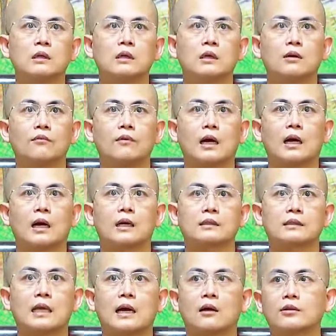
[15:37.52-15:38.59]
và
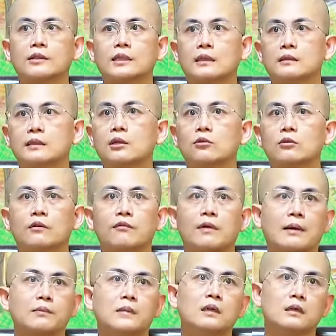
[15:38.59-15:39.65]
ta có thành tựu được
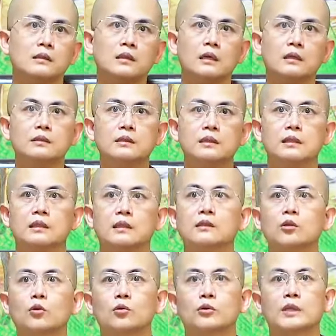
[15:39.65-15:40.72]
pháp thượng nhân chi kiến
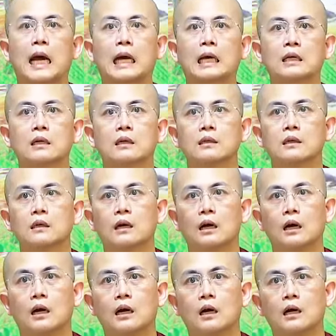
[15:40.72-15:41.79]
thù thắng
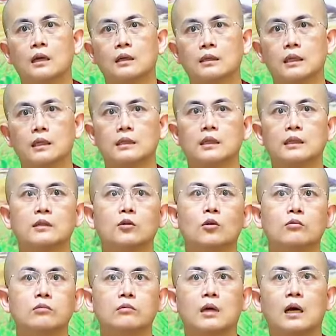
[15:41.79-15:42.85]
à, để đến
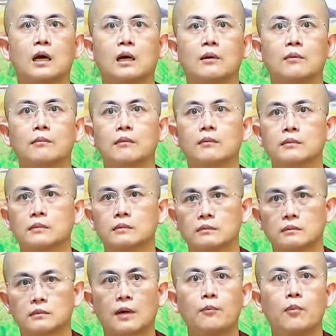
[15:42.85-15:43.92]
lúc à,
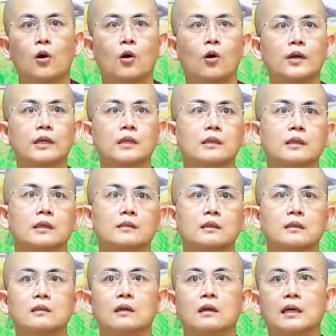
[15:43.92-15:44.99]
hấp hối thì
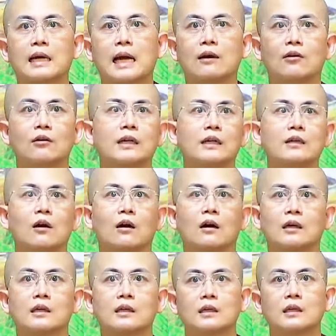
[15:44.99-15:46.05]
những người khác có đến
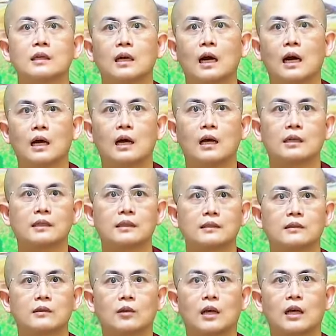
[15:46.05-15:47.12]
hỏi à, ờ,
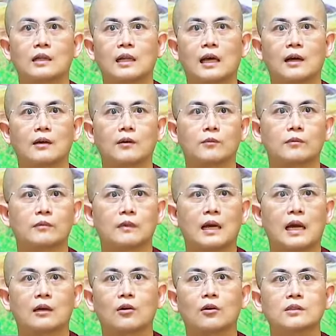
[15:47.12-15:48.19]
là, là
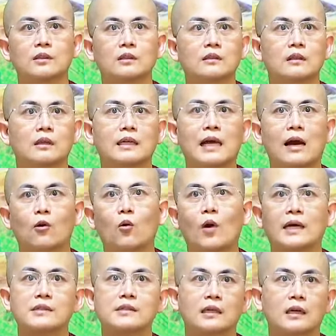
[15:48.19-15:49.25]
ngài có chứng được cái đạo
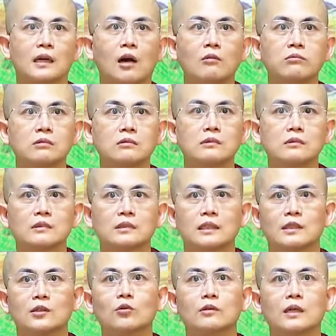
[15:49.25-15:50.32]
quả gì không
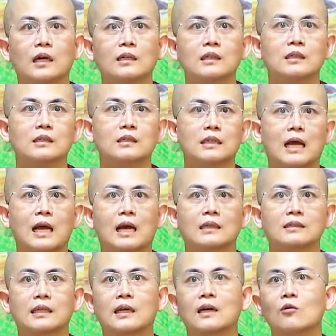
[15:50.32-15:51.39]
thì lúc đấy ta
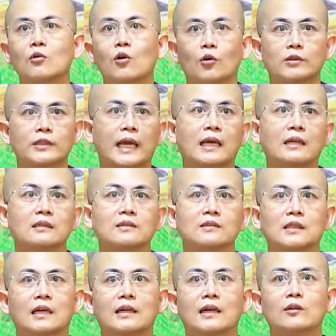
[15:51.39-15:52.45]
sẽ không hổ thẹn
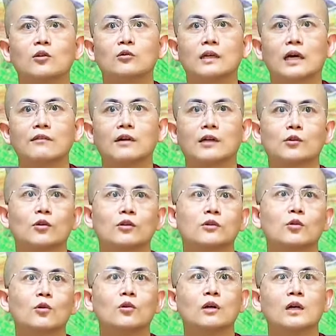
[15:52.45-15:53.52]
cả lẽ lúc đấy và tôi
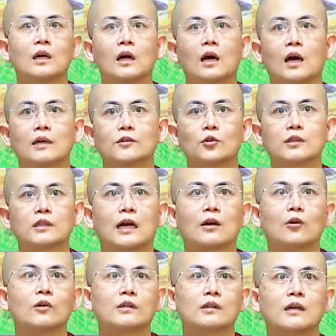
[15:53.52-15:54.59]
tu à, suốt cả
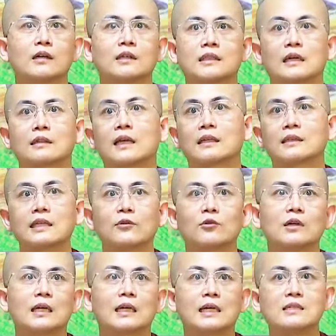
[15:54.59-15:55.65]
cuộc đời chẳng thành tựu
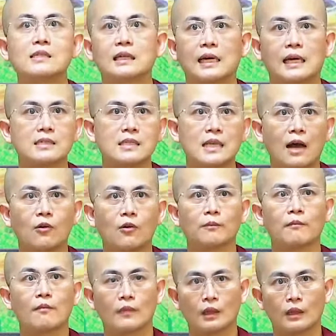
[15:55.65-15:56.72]
được cái gì hay sao
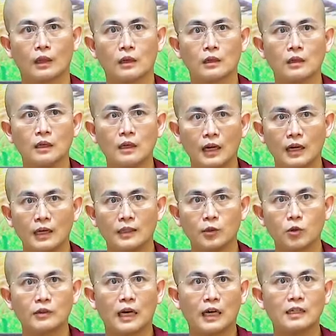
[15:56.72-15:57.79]
thì
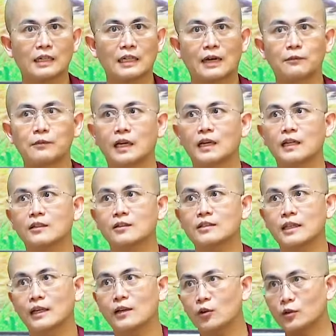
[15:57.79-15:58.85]
lúc đấy cảm thấy nó
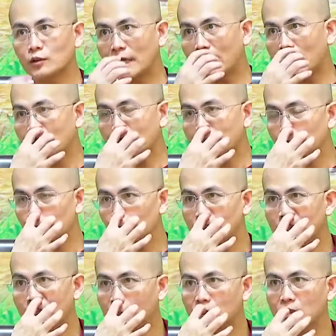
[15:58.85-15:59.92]
sẽ hổ thẹn suy
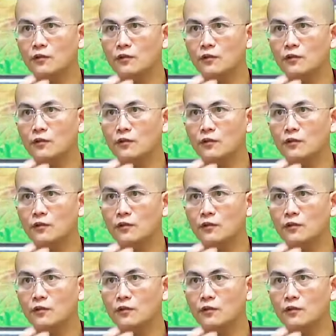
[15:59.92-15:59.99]
xét như